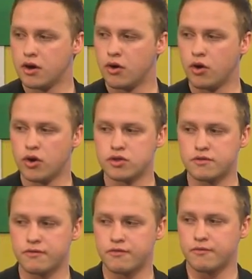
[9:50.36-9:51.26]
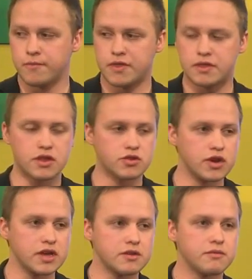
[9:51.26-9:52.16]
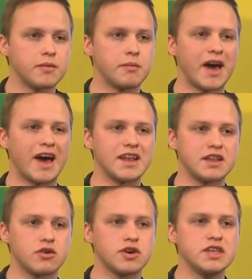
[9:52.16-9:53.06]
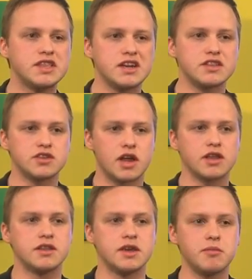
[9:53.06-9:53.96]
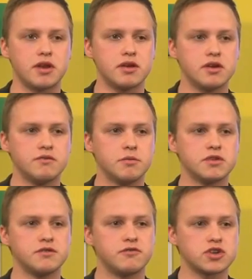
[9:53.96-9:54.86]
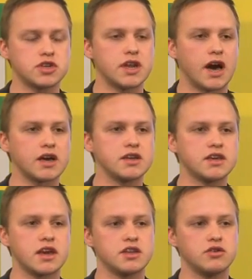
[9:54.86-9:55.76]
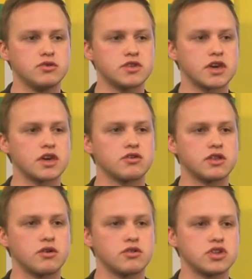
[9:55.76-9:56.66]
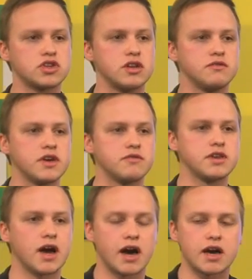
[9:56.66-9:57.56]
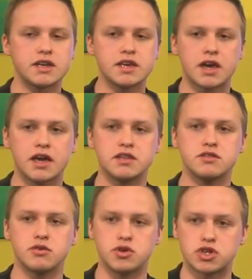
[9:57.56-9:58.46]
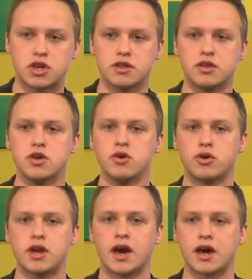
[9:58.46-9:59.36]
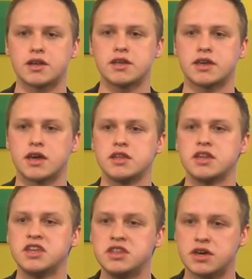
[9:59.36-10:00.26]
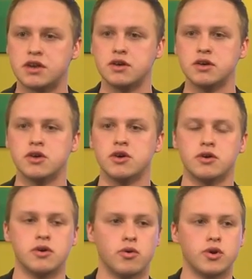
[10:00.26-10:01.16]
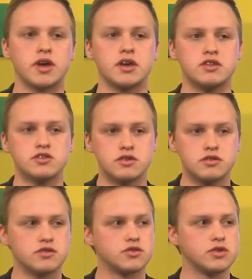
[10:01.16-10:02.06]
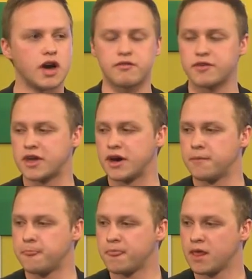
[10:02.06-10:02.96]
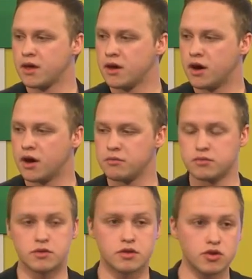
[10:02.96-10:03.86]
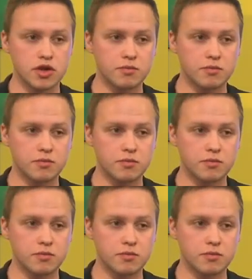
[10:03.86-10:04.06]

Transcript: Und natürlich, man behandelt auch internationale Themen. Wenn man sich vorstellt, Nachhaltigkeit in Österreich hat einen anderen Stellenwert wie Nachhaltigkeit in Deutschland oder Nachhaltigkeit in Indien oder in Südafrika. Äh, natürlich,